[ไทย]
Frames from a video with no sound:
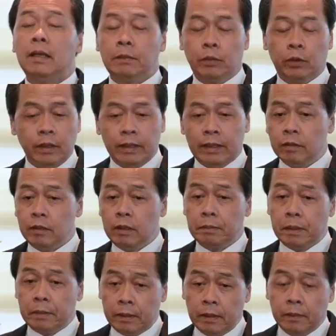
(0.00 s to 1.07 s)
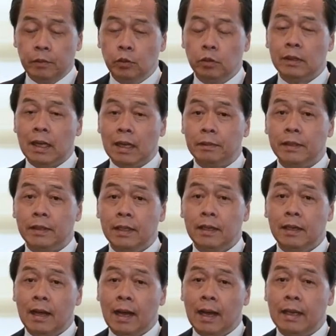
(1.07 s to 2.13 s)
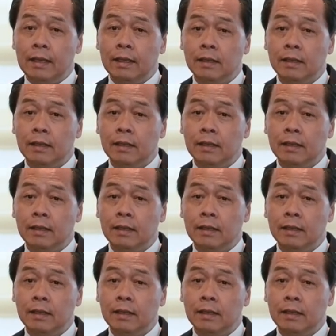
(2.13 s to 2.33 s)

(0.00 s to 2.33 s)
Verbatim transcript: เหตุผลเดียวที่ไปเพิ่มทุนต่างประเทศได้